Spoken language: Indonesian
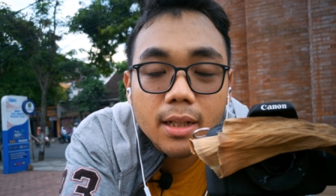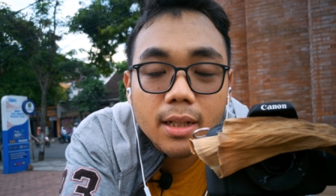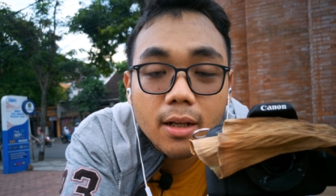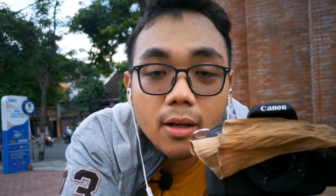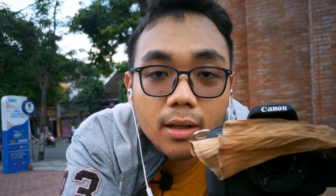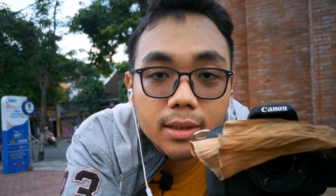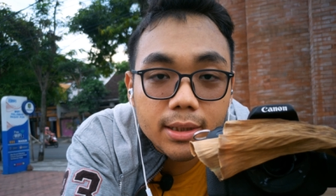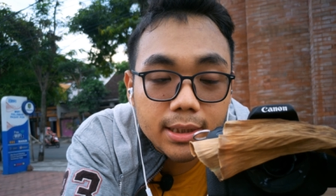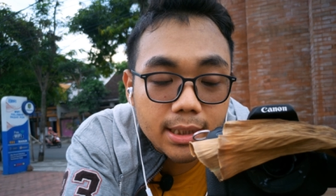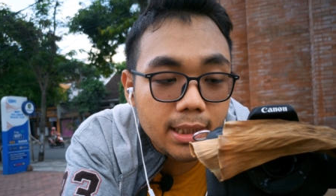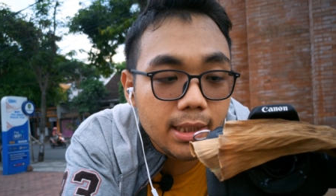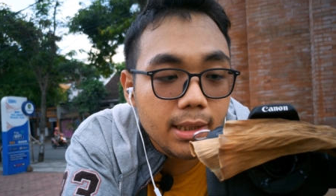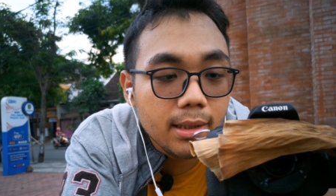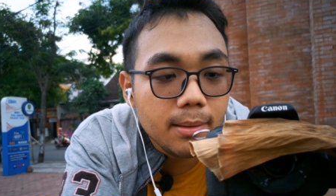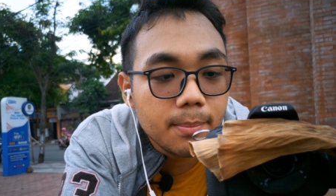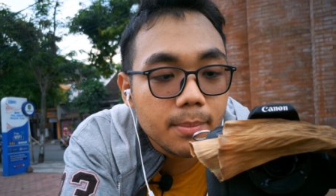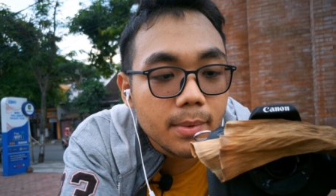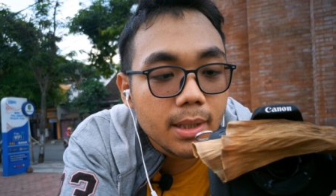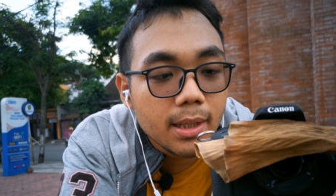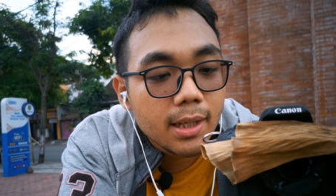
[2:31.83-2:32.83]

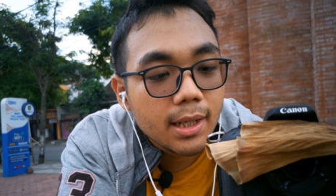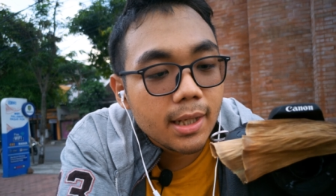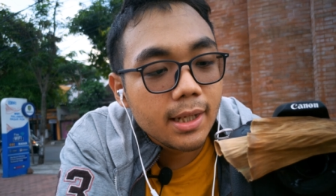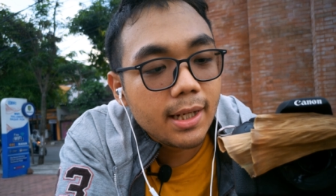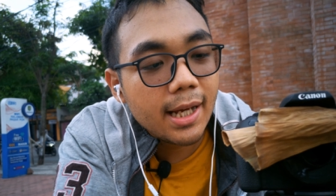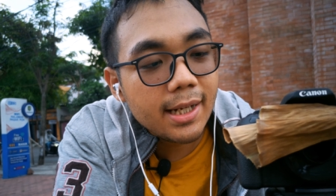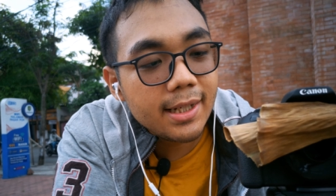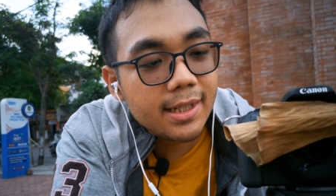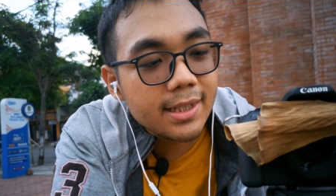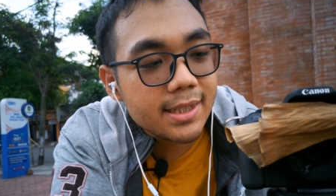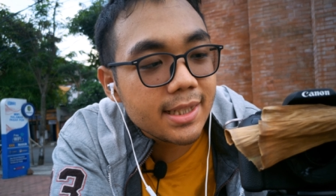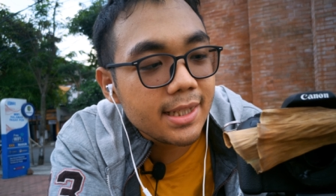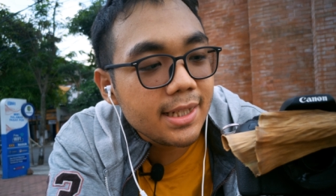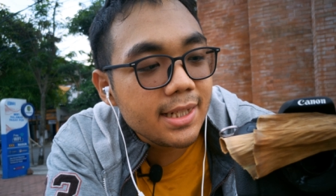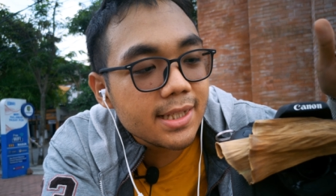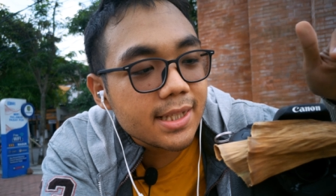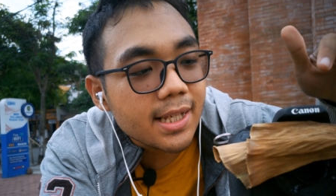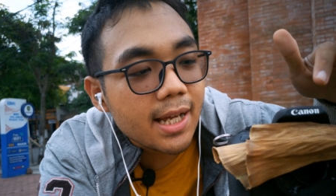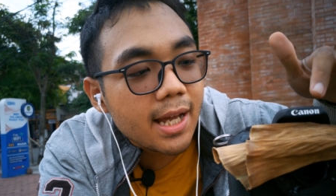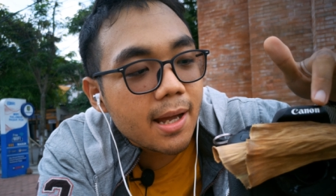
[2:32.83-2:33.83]
selotip dan di
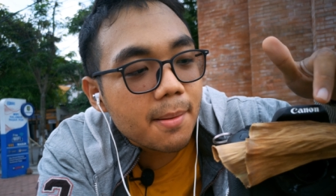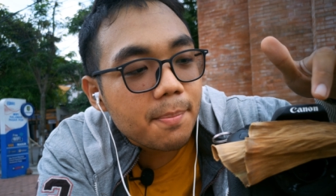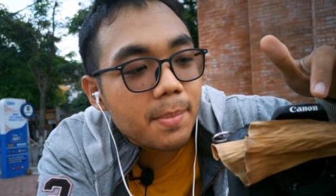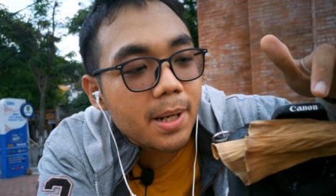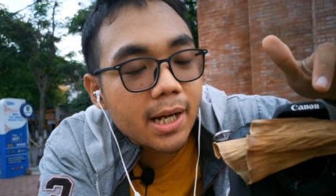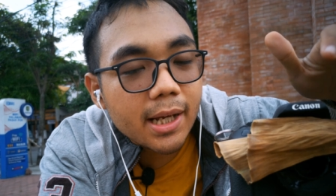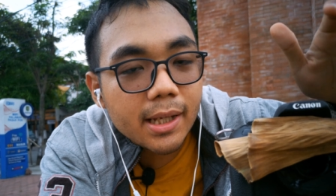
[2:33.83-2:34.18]
sini saya